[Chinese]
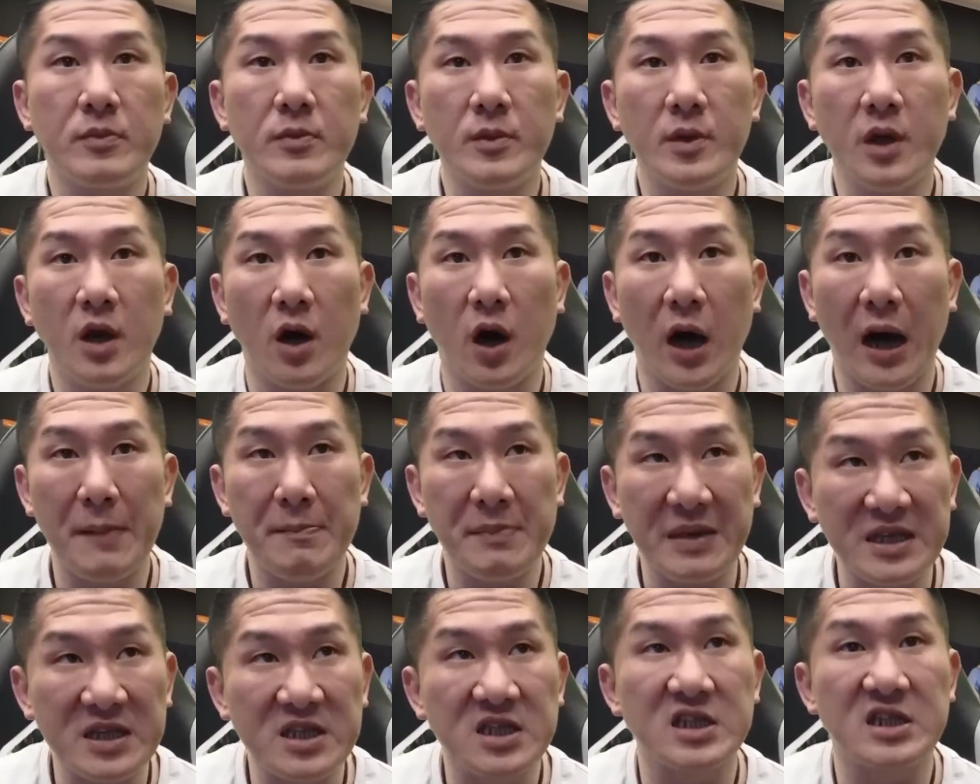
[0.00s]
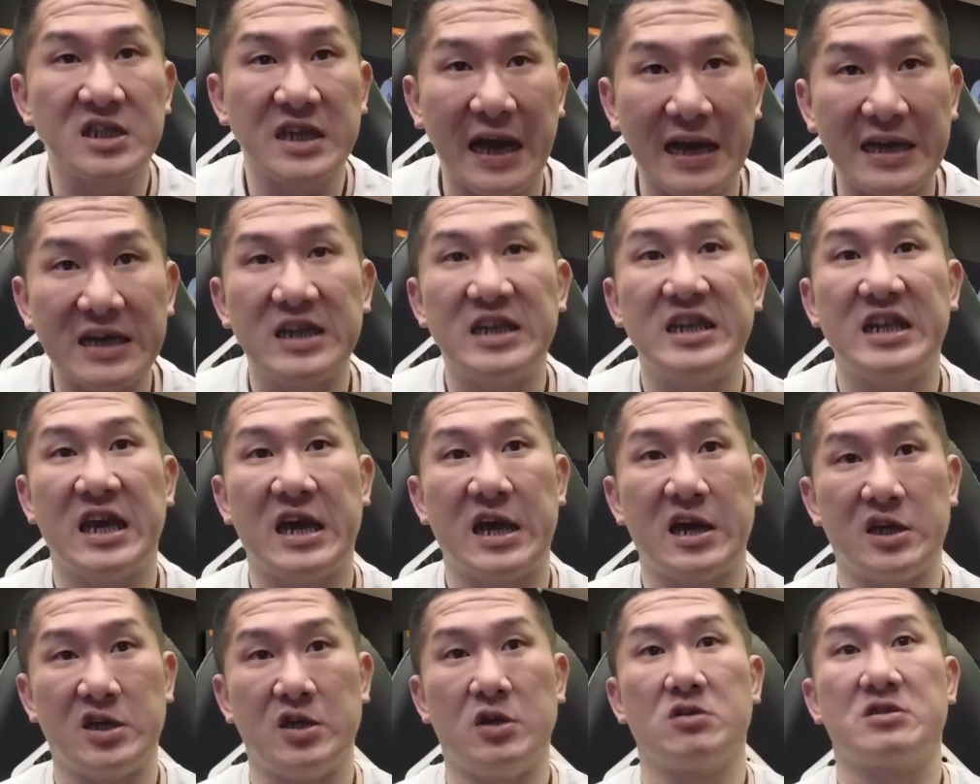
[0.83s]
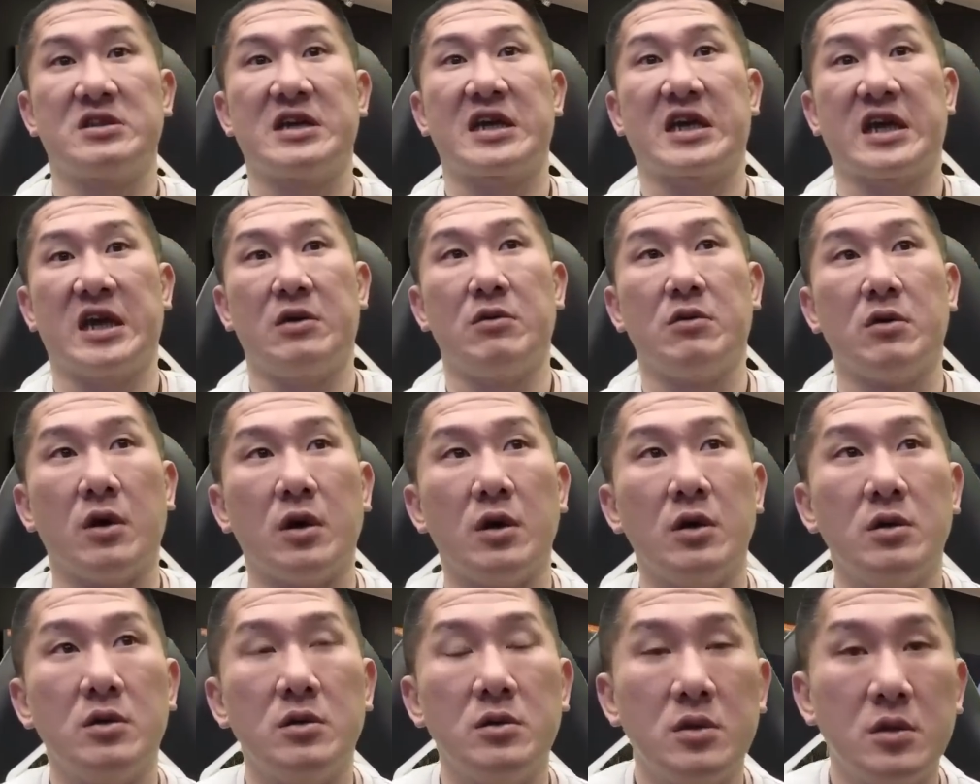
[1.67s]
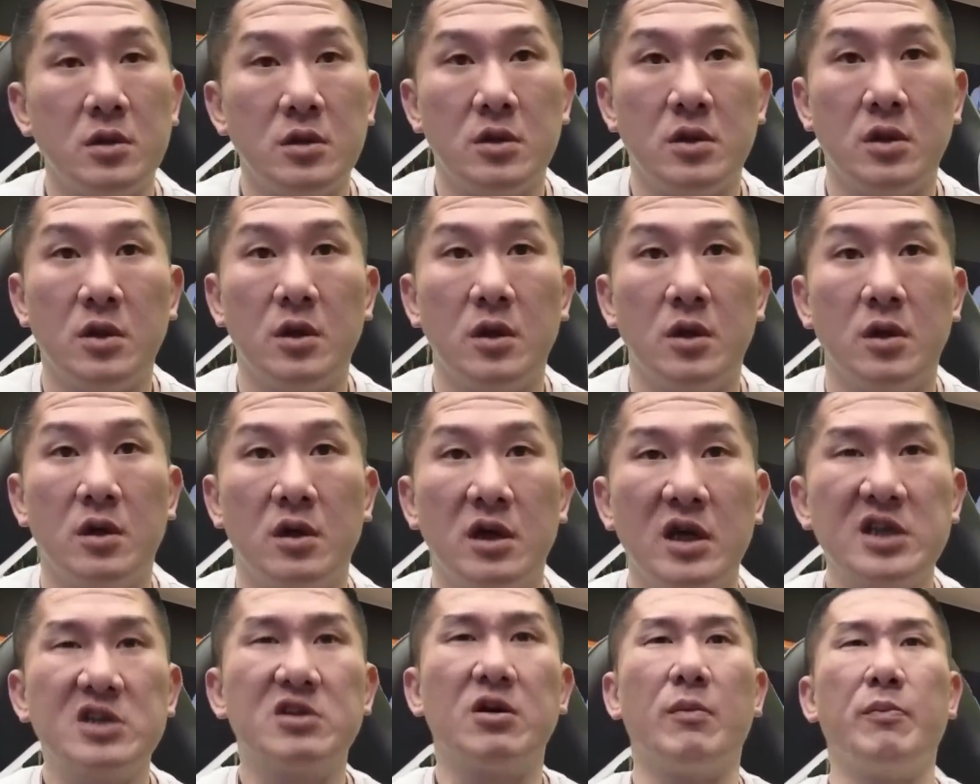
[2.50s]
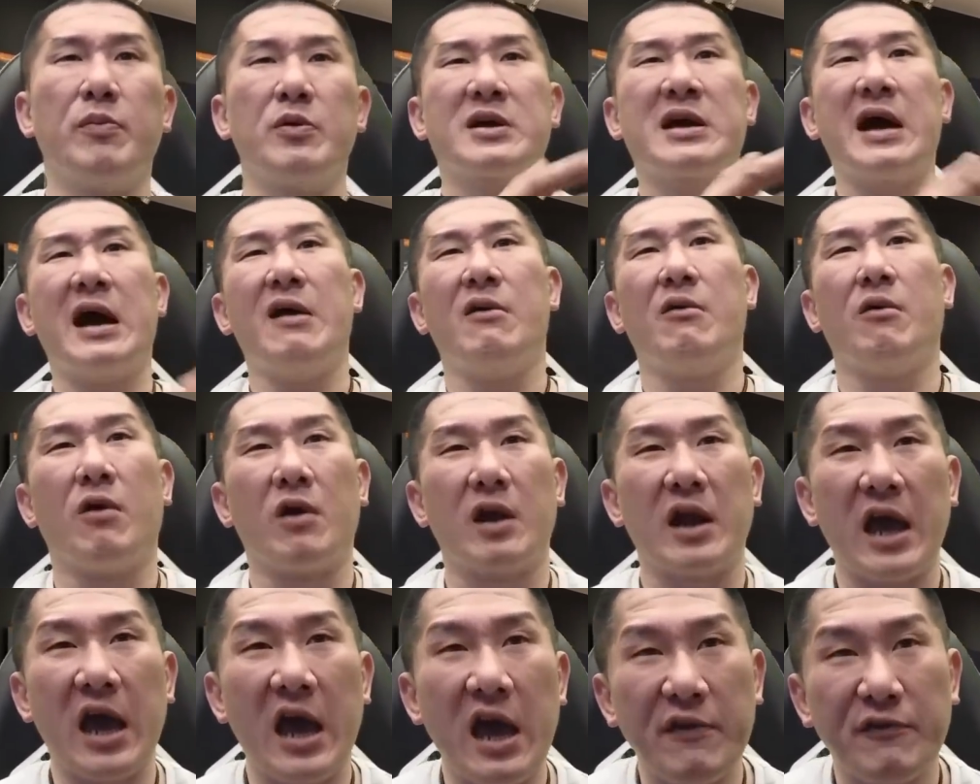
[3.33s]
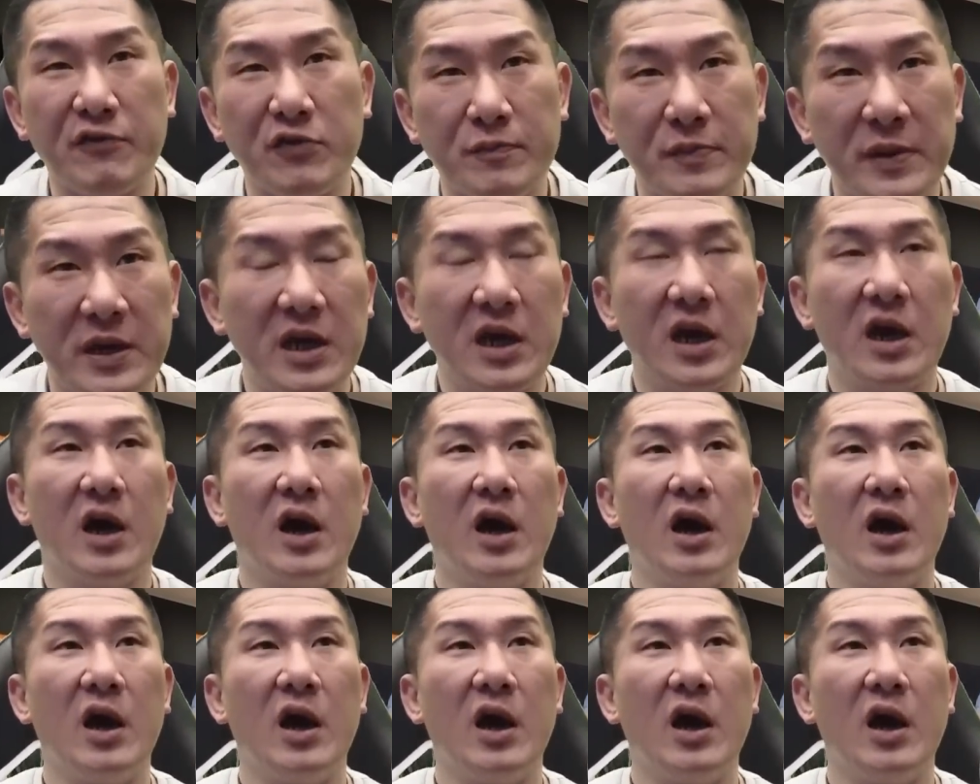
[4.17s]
哦，明示干你娘，你又在给我，你怎么不看我的黑不币？